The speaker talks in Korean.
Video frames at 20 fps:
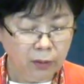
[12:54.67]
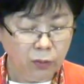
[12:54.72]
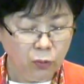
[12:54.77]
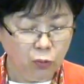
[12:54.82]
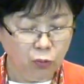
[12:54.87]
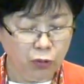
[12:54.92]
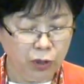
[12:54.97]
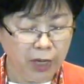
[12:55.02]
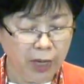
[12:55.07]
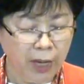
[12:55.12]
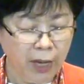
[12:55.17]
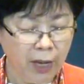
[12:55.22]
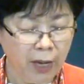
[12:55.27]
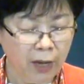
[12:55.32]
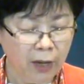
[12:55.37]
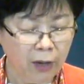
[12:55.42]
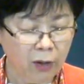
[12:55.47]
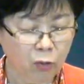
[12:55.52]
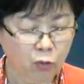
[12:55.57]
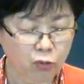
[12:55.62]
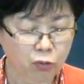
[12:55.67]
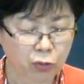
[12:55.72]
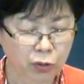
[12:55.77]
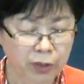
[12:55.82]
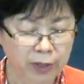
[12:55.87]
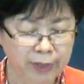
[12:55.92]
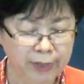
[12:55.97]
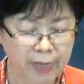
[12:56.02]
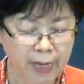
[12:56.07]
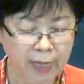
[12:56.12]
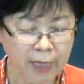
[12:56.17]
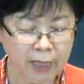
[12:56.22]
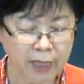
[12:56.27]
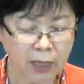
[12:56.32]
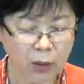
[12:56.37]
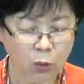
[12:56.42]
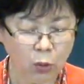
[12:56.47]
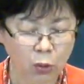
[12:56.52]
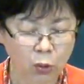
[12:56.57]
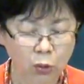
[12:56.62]
우리의
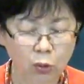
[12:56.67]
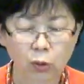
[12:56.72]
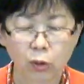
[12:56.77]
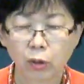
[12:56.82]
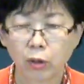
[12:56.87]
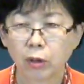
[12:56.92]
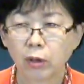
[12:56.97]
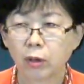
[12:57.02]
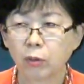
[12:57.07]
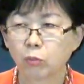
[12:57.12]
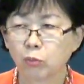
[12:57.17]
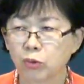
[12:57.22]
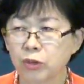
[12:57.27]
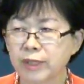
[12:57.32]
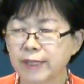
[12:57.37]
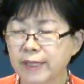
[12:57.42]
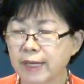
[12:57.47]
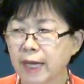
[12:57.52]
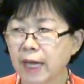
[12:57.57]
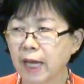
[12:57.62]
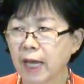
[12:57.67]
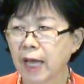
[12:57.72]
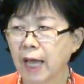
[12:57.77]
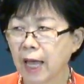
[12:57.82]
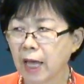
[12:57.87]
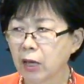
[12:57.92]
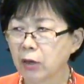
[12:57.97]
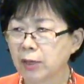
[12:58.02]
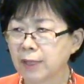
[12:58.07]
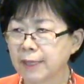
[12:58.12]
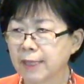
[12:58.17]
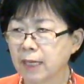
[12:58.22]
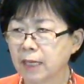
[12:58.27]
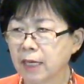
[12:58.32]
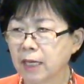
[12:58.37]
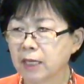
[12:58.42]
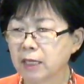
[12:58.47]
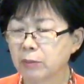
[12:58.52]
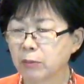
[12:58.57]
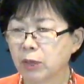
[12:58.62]
후원자이시고 문제의 해결자
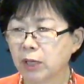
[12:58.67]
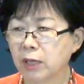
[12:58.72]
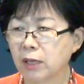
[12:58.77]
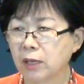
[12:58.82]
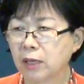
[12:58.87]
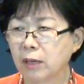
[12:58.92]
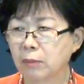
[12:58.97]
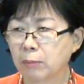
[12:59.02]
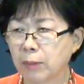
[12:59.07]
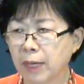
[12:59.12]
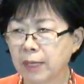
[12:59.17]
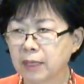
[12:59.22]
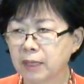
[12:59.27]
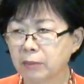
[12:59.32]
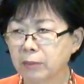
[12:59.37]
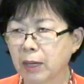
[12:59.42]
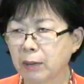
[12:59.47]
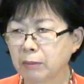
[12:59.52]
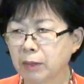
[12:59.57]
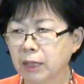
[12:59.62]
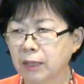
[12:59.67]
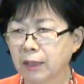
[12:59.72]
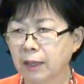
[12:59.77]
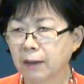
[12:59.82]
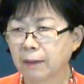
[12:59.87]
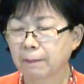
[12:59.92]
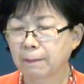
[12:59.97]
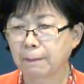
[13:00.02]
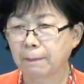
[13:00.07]
되심을 말씀합니다.